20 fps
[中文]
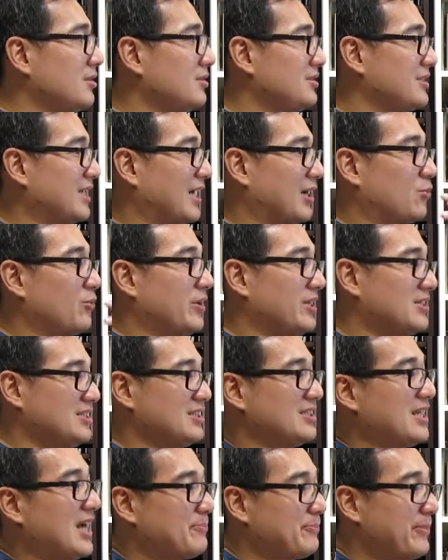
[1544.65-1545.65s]
假规
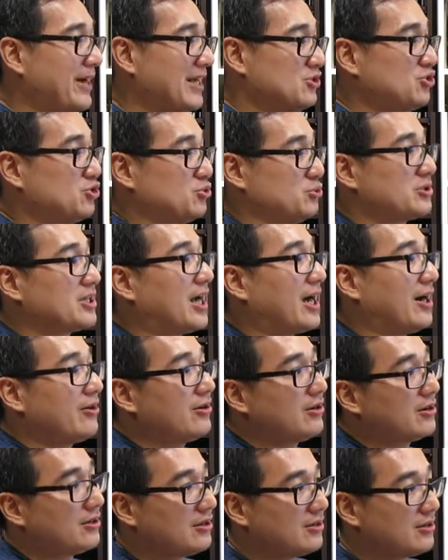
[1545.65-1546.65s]
矩爱拜求他，
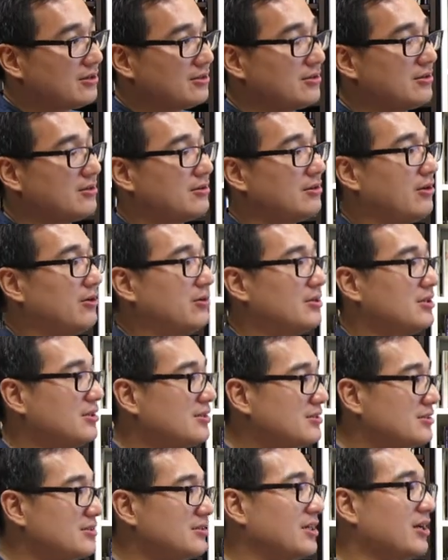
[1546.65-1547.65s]
嗯，哦，
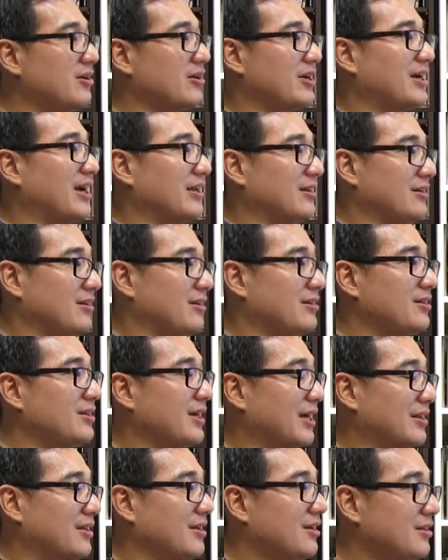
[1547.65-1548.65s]
一直要感
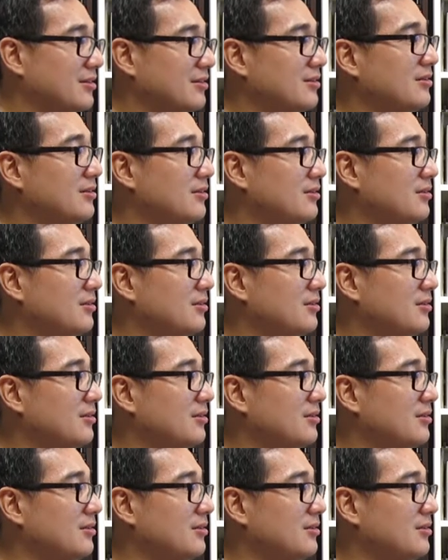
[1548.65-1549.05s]
感恩。